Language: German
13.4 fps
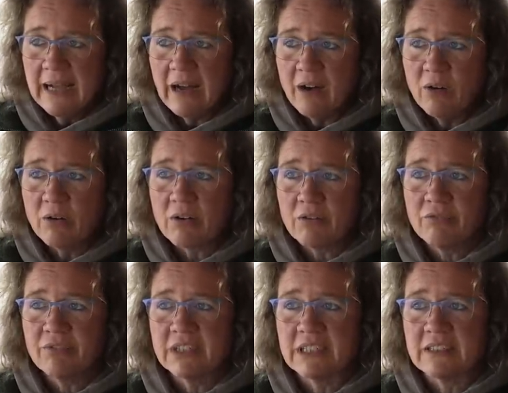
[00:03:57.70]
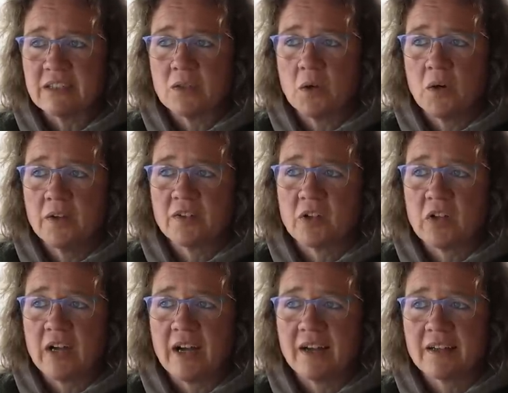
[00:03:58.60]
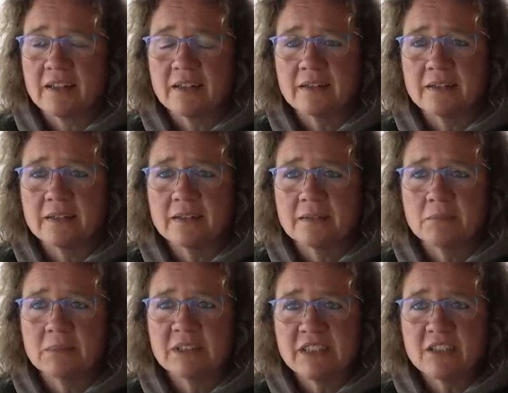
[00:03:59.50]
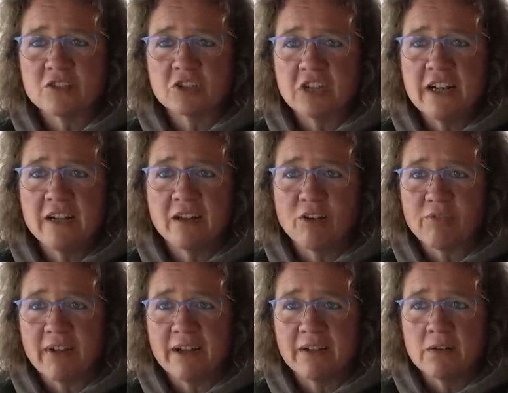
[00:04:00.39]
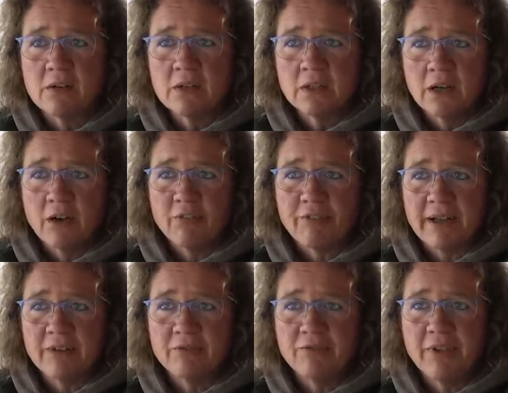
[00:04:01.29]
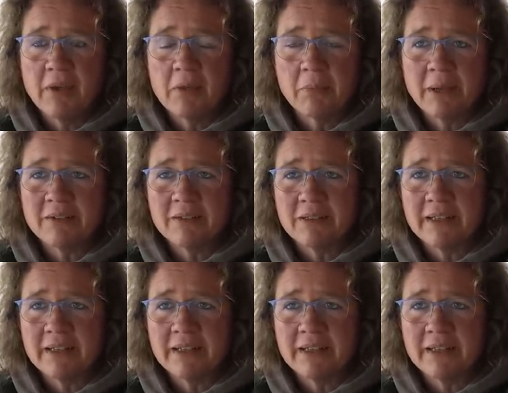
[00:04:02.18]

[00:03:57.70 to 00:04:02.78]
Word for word: Auch wird heutzutage ähm, sehr schnell auf einen, auf einen vehementen